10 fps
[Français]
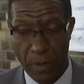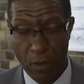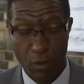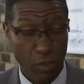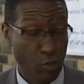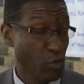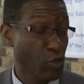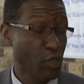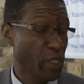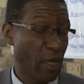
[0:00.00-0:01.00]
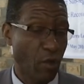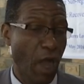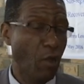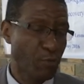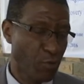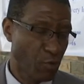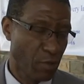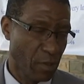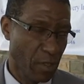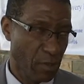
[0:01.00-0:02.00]
on utilise le jargon
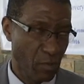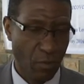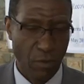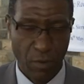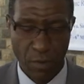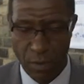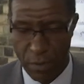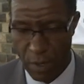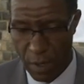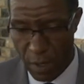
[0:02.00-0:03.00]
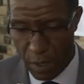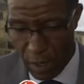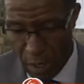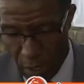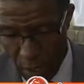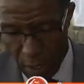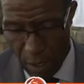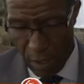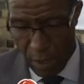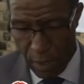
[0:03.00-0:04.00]
output dans euh,
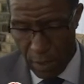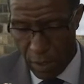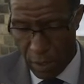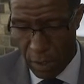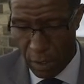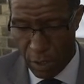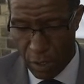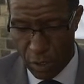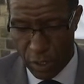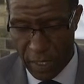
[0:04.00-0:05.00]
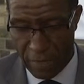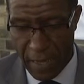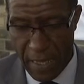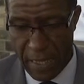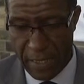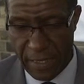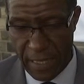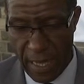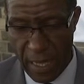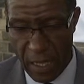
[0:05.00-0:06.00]
euh, notre travail,
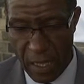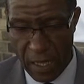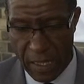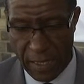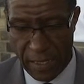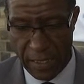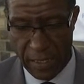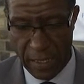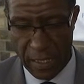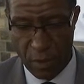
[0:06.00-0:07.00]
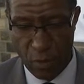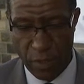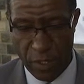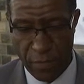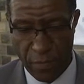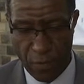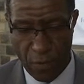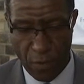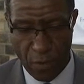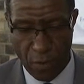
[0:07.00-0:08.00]
c'est d'assister au
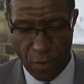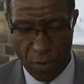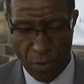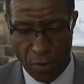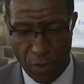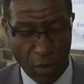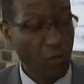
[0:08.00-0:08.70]
niveau euh, de la